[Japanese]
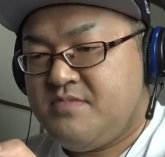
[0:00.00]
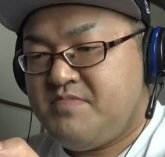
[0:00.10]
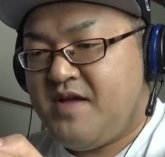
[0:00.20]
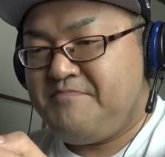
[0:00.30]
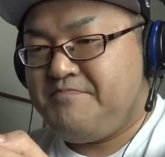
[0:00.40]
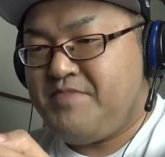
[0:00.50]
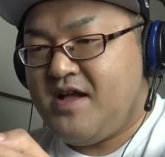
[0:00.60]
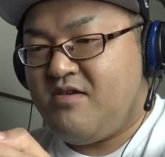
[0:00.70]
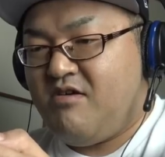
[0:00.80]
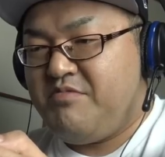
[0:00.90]
まあ、
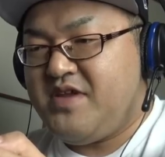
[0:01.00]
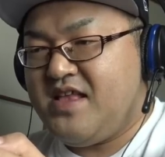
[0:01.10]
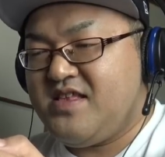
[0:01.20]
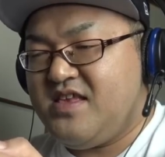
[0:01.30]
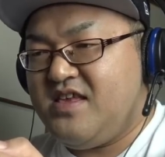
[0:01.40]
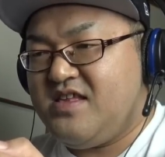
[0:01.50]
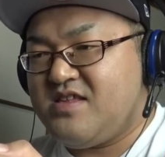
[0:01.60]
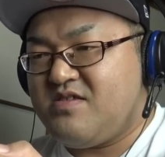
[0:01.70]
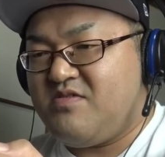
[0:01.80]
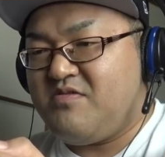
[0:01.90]
ま、
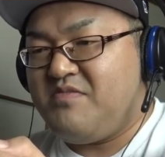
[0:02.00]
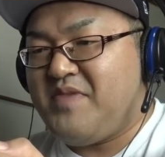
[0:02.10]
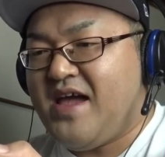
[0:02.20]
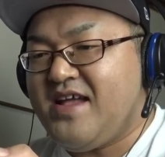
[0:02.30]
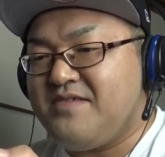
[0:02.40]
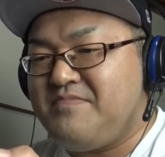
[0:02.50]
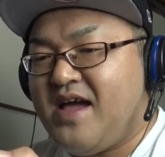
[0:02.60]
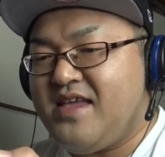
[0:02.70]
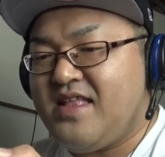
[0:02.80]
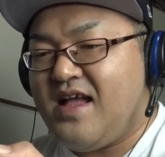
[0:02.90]
コブラツイスト、これ毎
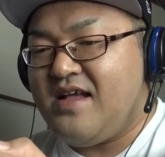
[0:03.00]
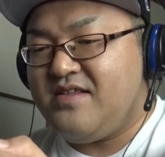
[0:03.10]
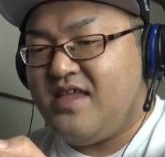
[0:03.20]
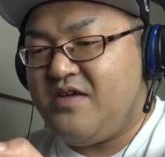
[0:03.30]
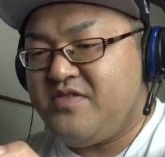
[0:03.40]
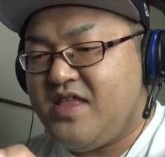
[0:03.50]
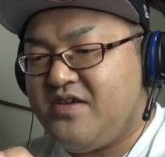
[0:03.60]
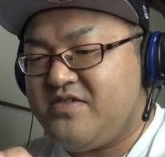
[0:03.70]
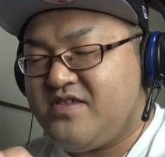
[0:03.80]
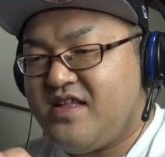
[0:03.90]
毎ターンね打って
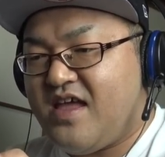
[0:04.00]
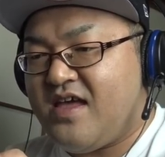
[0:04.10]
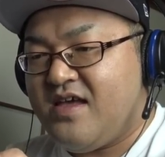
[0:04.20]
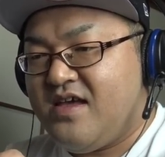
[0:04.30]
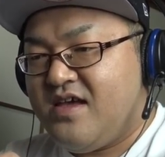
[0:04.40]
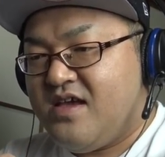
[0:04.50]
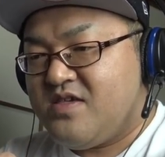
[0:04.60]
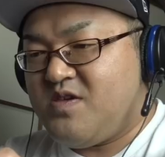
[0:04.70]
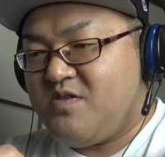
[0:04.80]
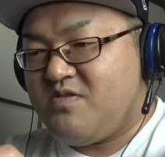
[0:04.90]
くるんでね、
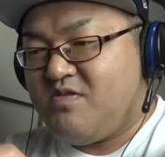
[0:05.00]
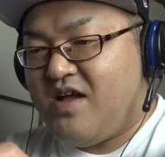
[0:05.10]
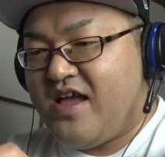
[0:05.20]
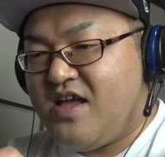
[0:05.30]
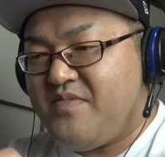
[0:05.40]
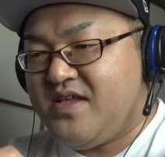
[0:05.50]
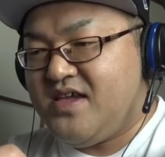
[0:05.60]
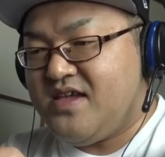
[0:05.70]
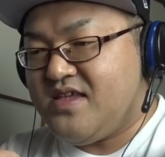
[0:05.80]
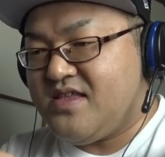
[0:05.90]
ちょっと早め
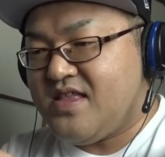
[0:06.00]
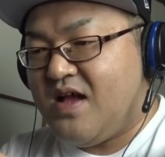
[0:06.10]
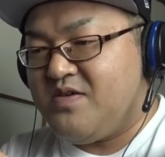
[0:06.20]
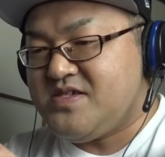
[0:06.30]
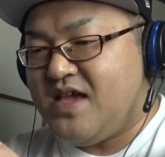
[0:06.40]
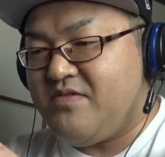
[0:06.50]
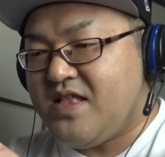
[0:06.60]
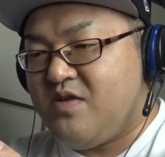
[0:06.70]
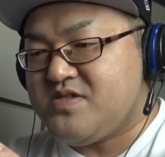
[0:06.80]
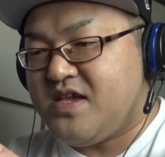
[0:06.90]
に倒したいは
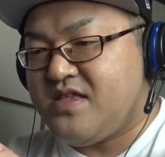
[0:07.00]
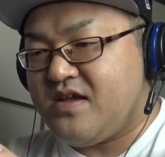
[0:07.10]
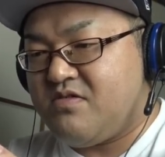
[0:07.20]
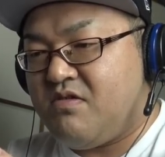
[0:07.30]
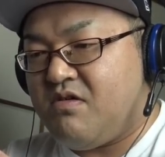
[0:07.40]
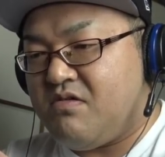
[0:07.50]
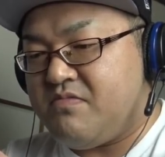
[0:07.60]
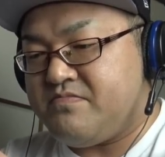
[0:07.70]
倒したいんだけど、